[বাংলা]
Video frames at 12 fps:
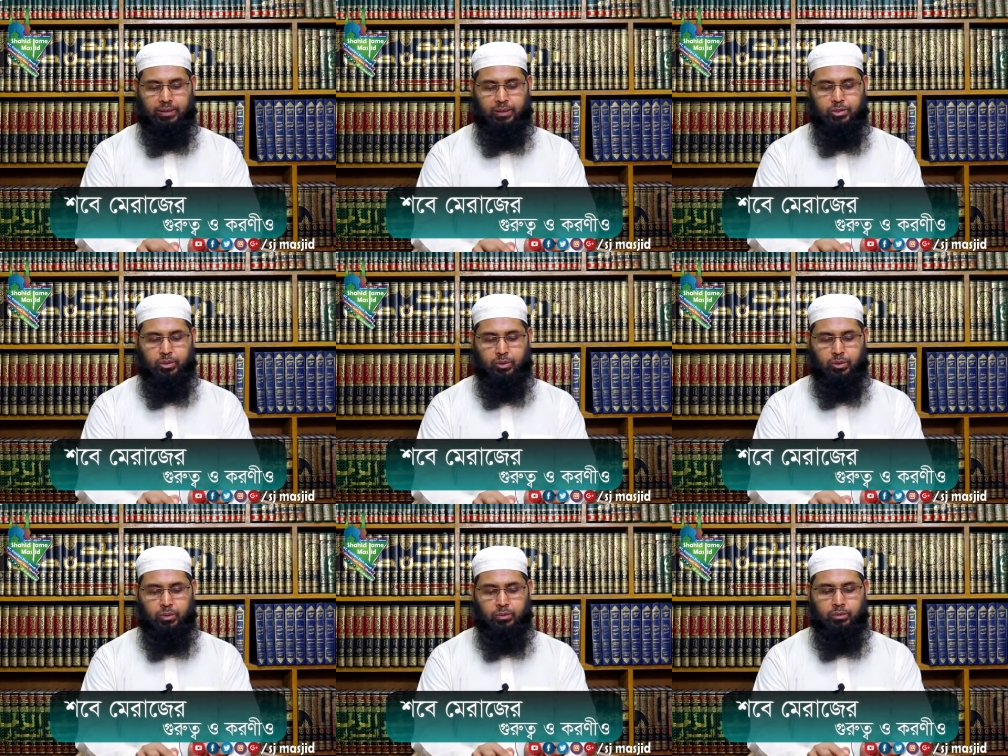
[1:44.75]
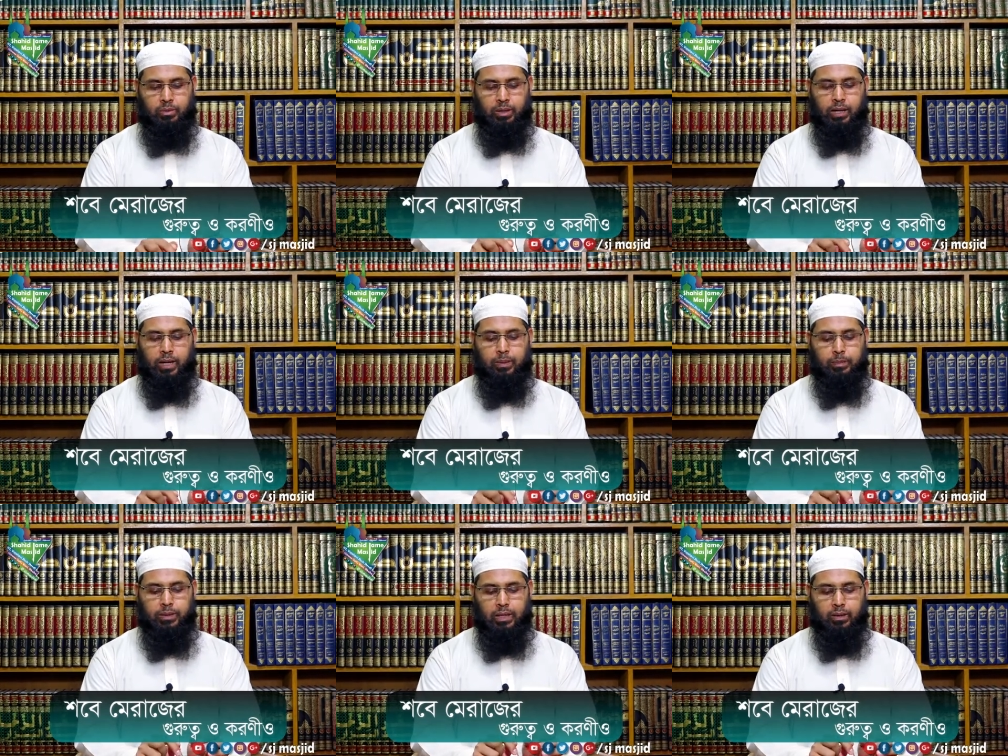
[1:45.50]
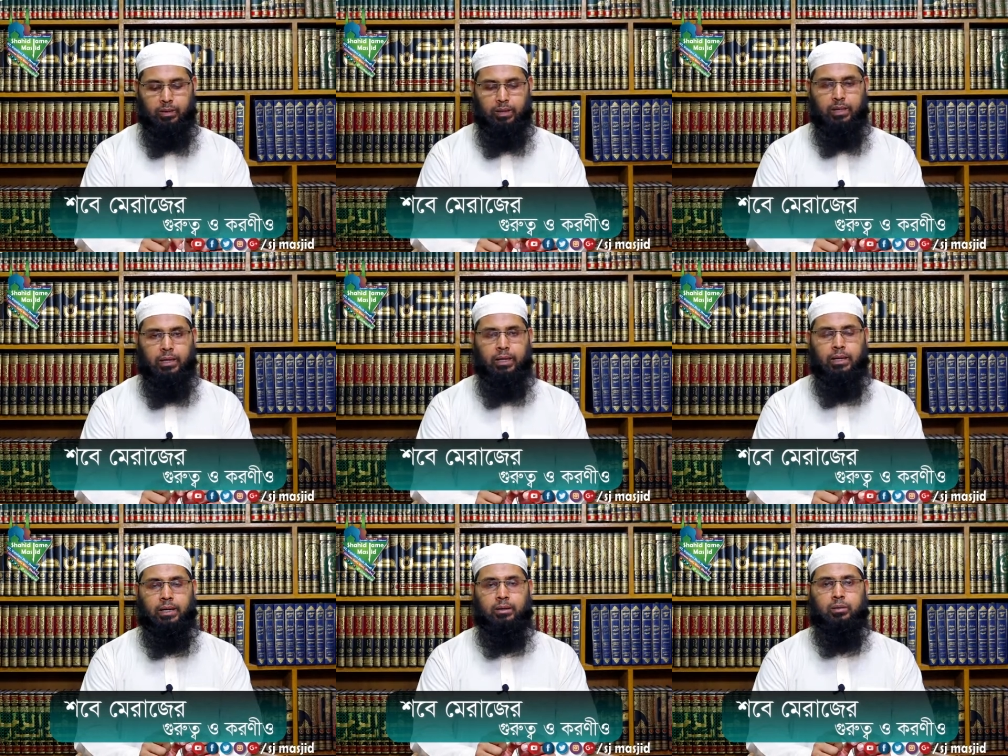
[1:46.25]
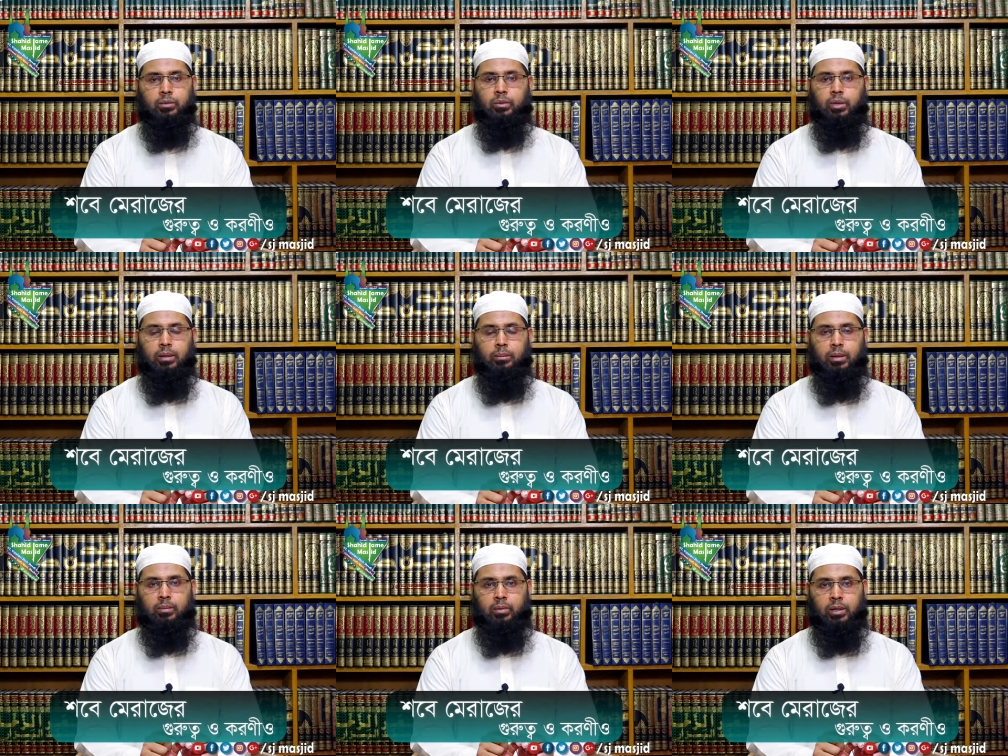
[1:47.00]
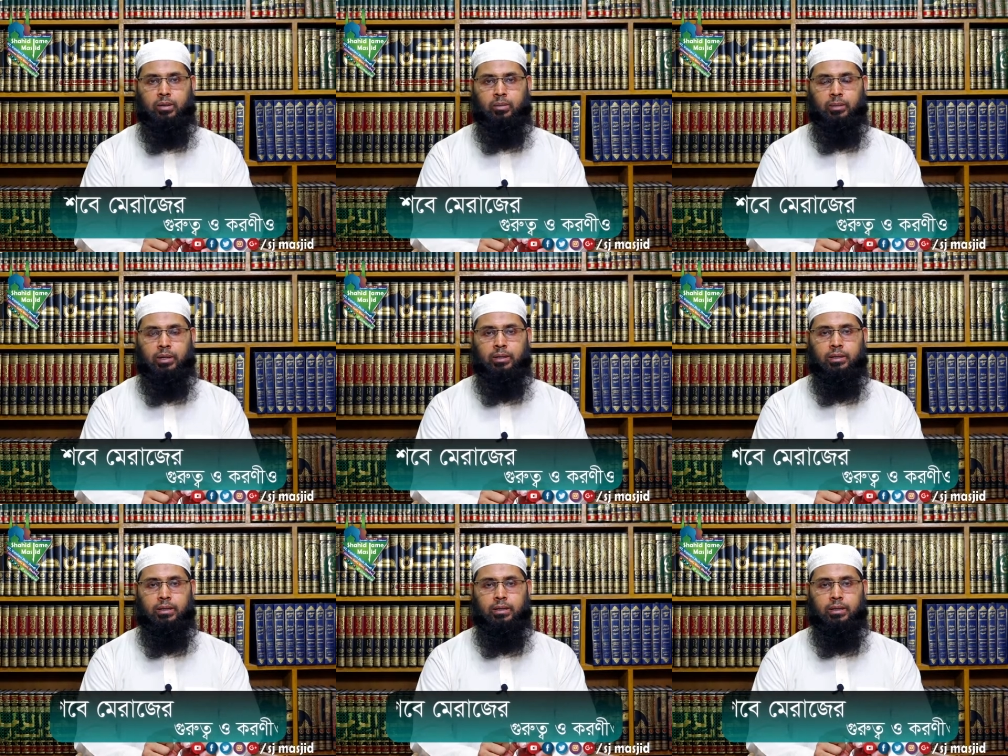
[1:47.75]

এই জন্য আল বিদায়ন নিহায়ার দুই নম্বর ভলিউমে